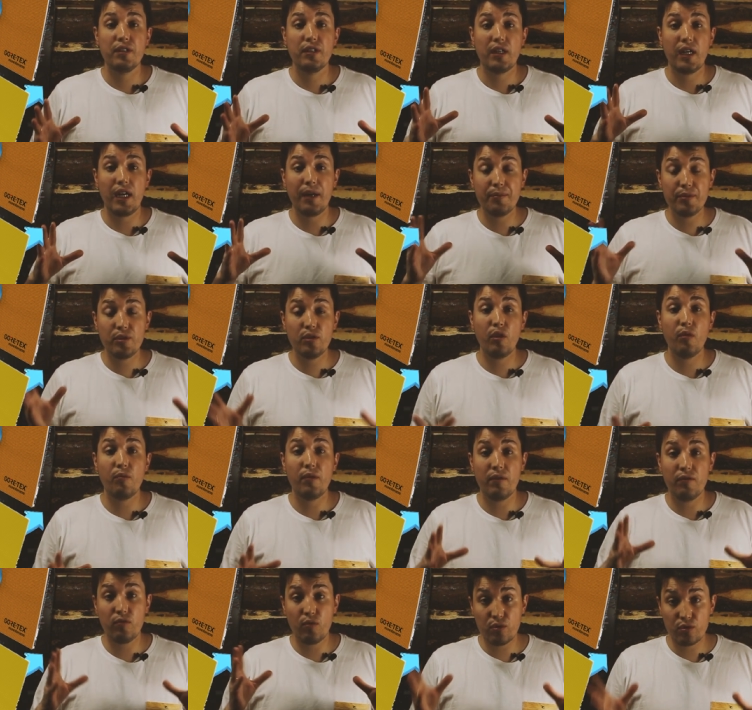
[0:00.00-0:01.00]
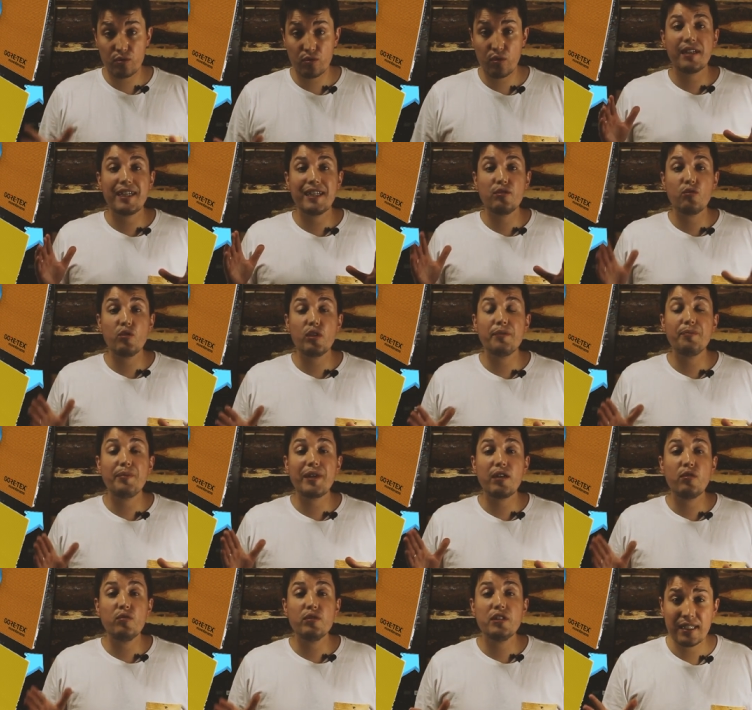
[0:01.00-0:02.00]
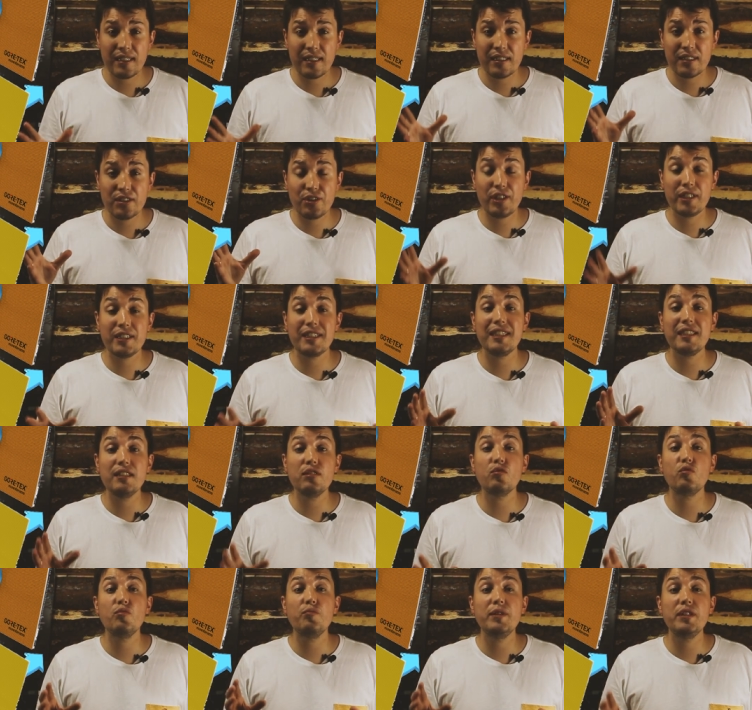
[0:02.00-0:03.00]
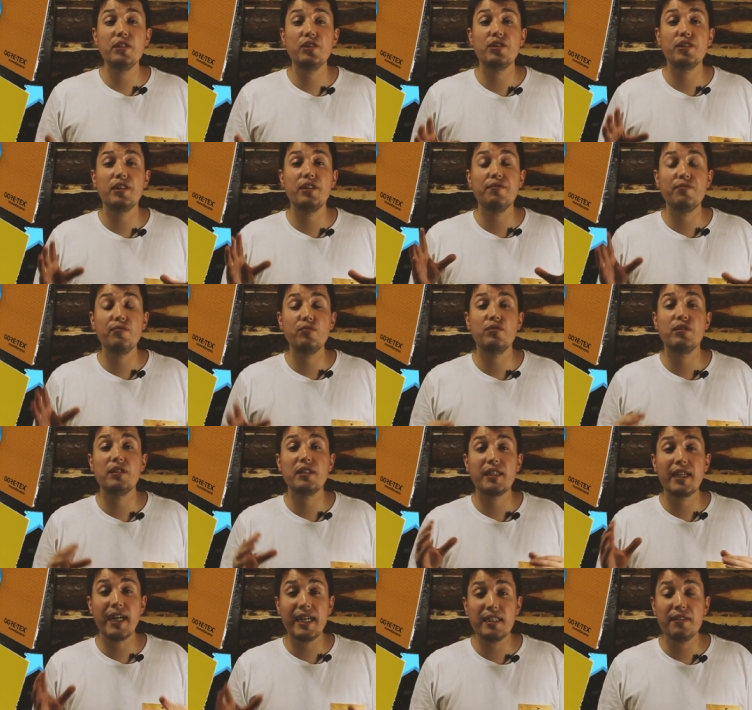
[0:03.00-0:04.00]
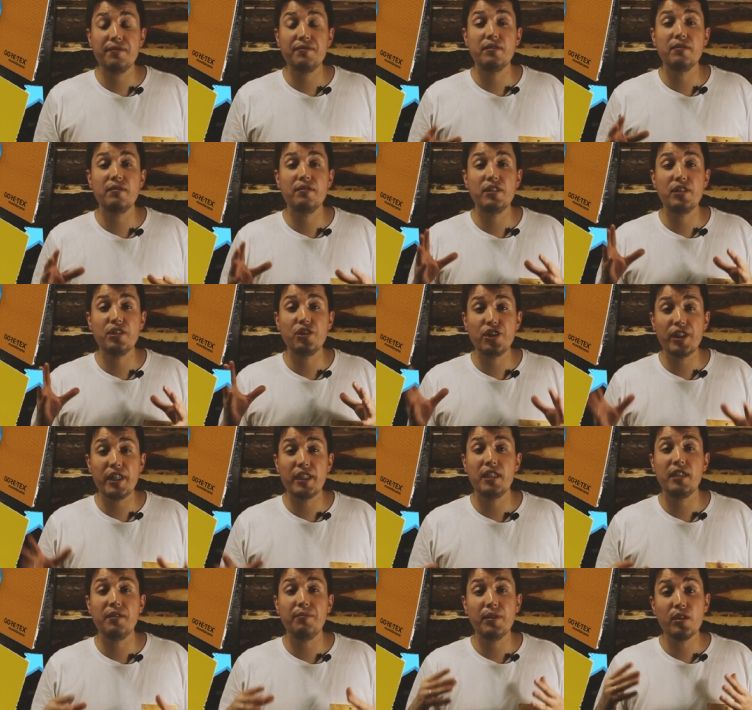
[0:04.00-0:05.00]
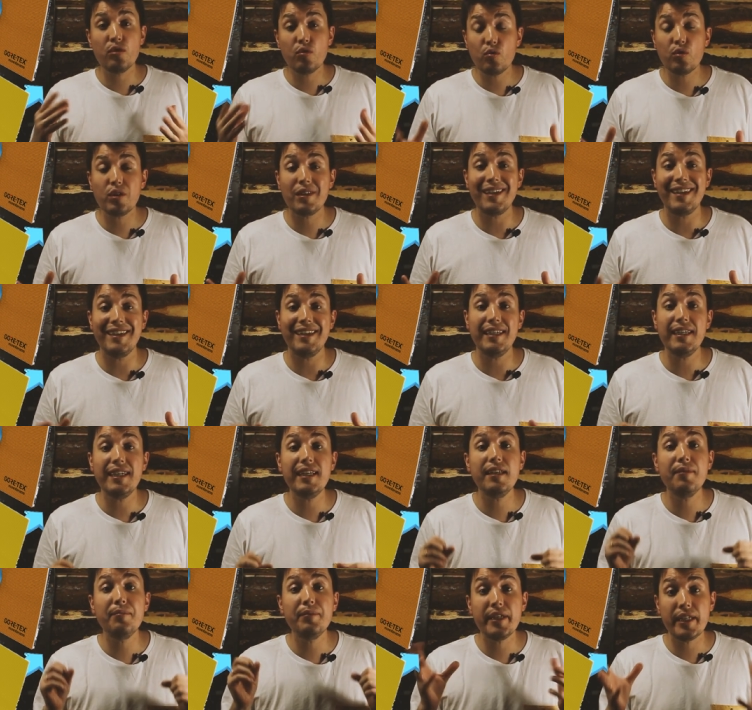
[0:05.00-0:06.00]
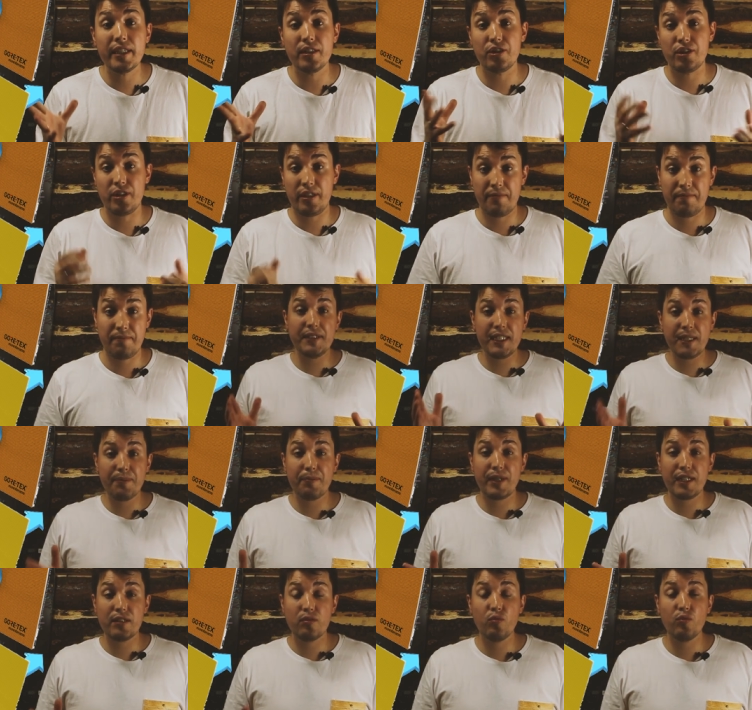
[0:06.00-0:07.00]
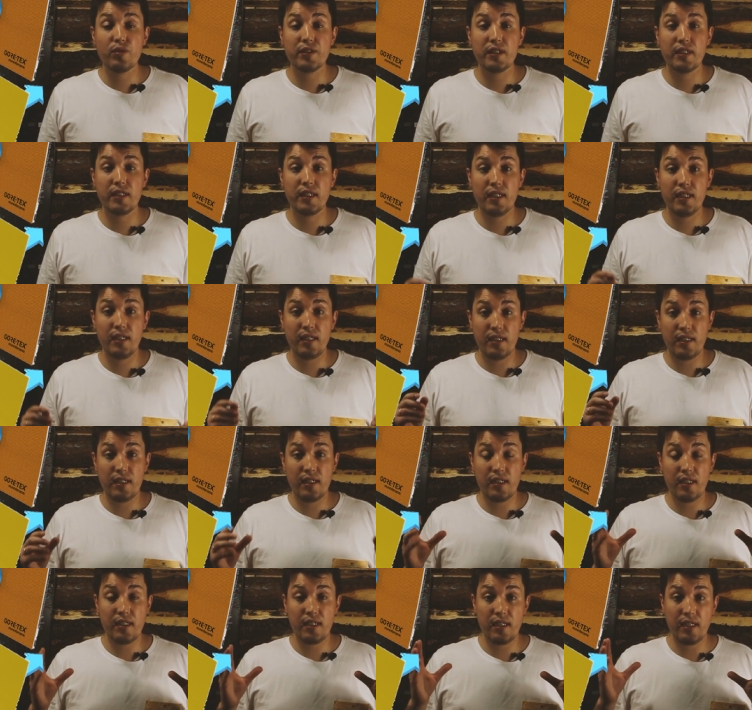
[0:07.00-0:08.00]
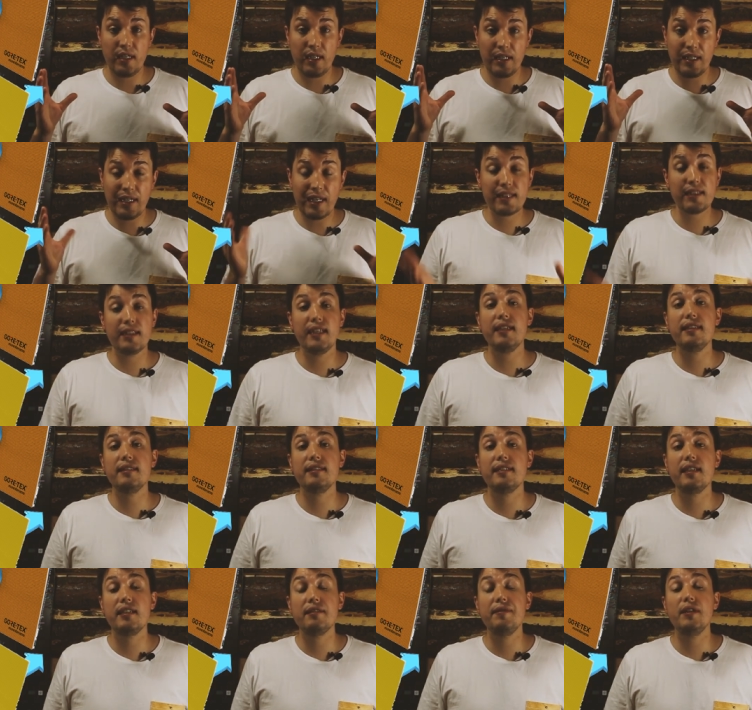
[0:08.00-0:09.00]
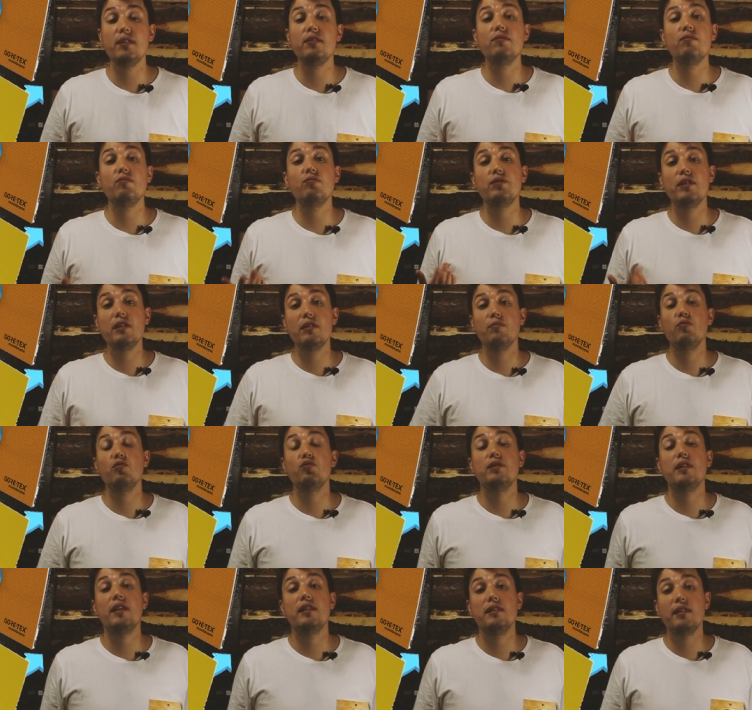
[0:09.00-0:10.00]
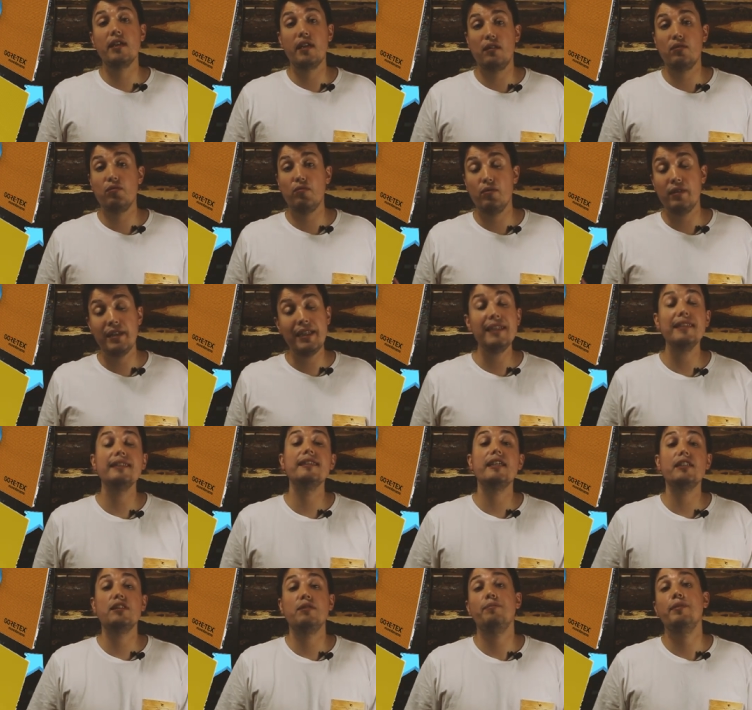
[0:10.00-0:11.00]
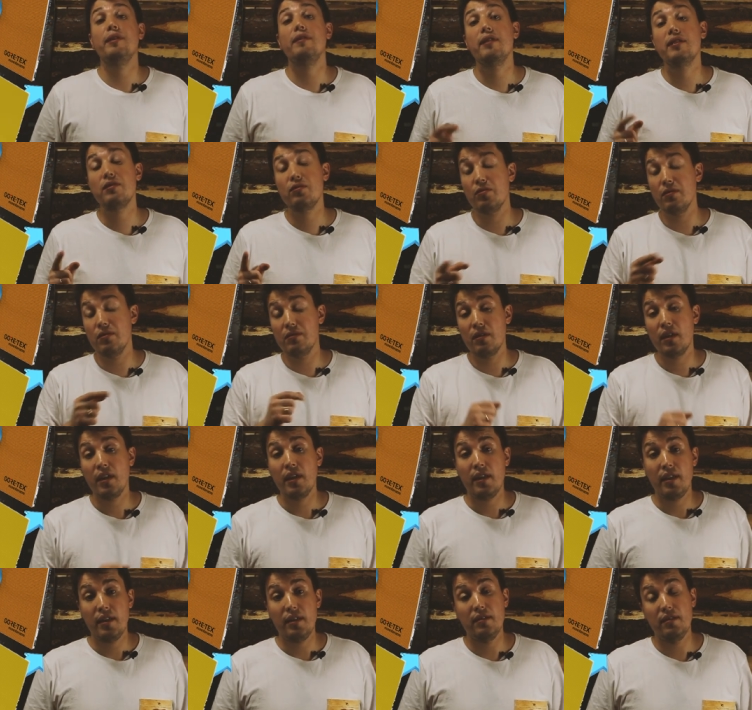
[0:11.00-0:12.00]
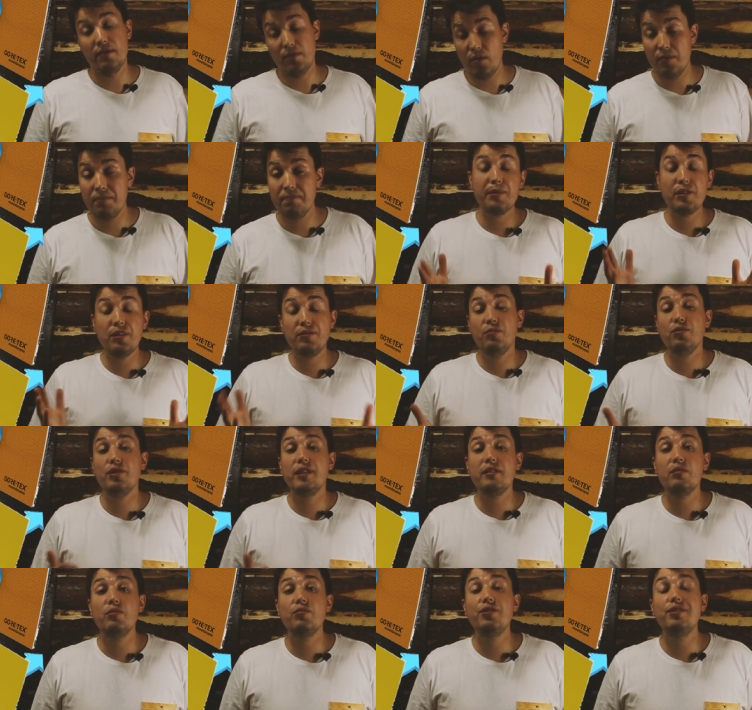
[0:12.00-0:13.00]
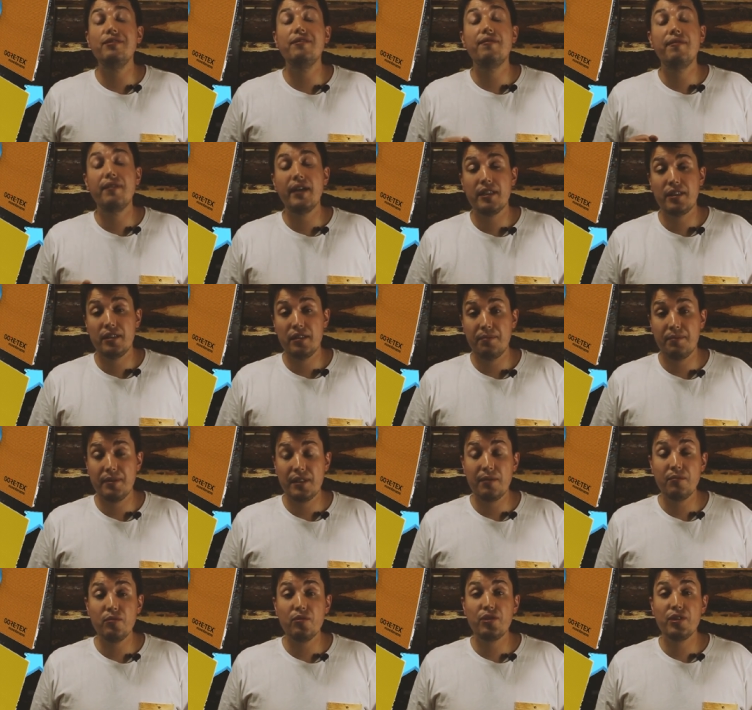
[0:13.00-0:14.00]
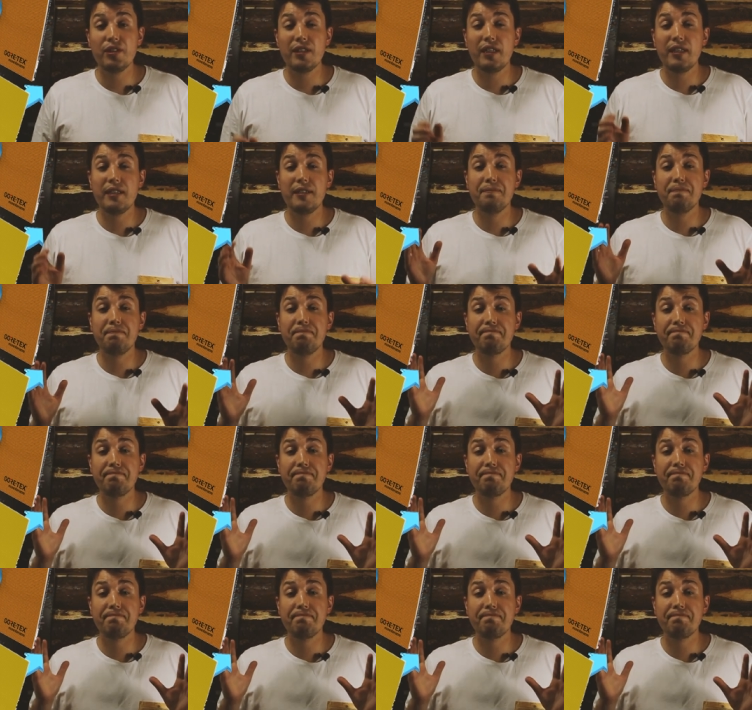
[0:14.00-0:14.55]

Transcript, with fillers: объема воздуха, который проходит через 1 кубический фут ткани в течение минуты или меньше. Все продукты Гортекс а, соответствуют этому стандарту или даже превосходят его. Почему же это очень важно? Потому что